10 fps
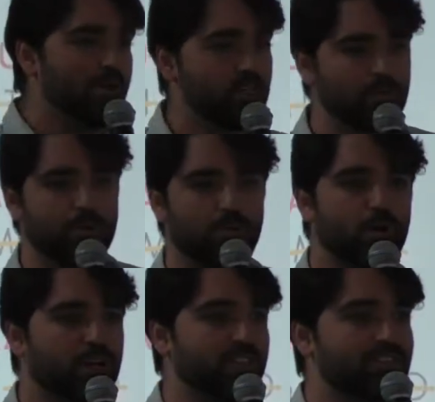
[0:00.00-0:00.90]
mesmo a
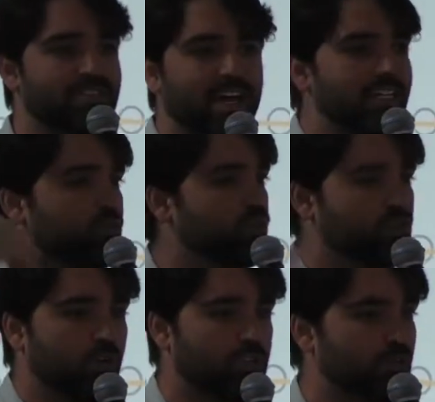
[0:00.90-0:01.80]
porta, sair da sua
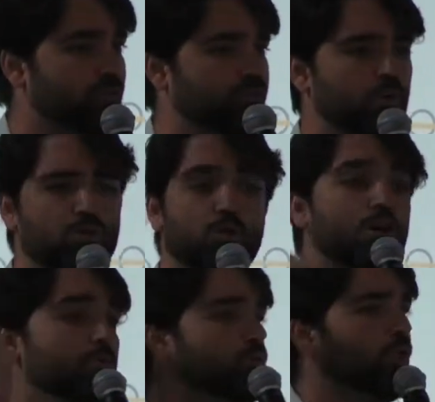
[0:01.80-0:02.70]
zona de conforto,
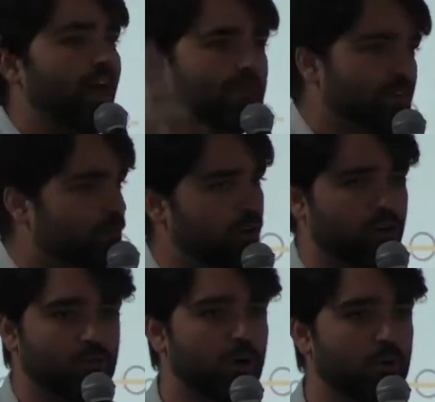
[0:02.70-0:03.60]
pular para fora
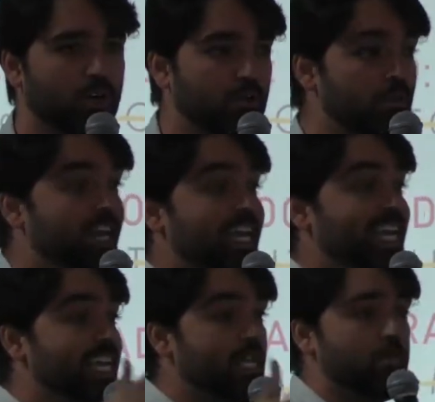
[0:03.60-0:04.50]
do balcão
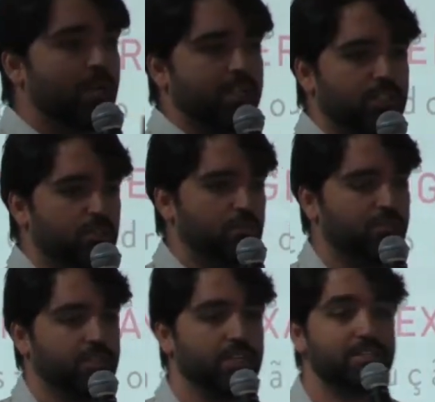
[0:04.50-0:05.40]
e ir para dentro de uma feira.